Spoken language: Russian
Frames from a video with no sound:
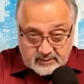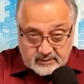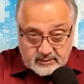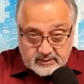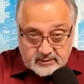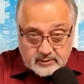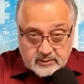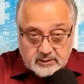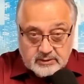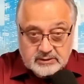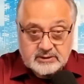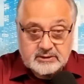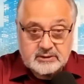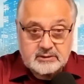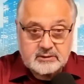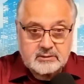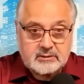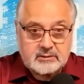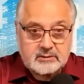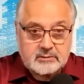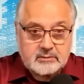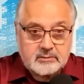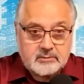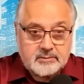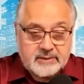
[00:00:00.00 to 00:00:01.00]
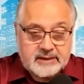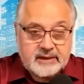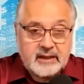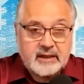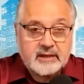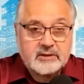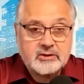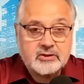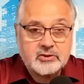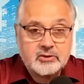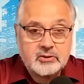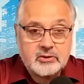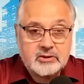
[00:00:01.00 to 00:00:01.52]
То есть
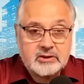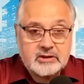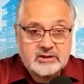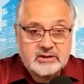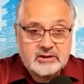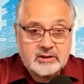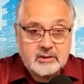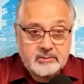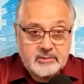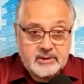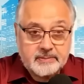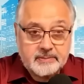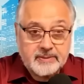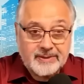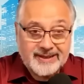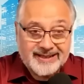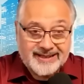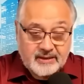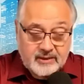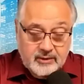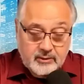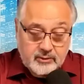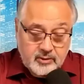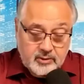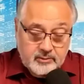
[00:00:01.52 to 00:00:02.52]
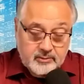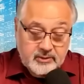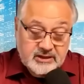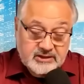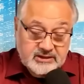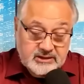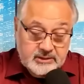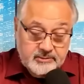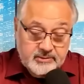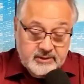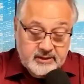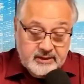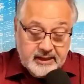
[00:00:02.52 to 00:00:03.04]
понятно, что если мы планируем или
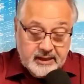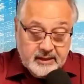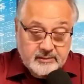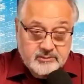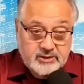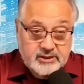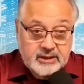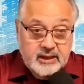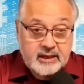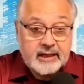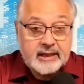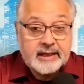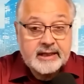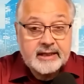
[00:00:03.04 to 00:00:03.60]
собираемся,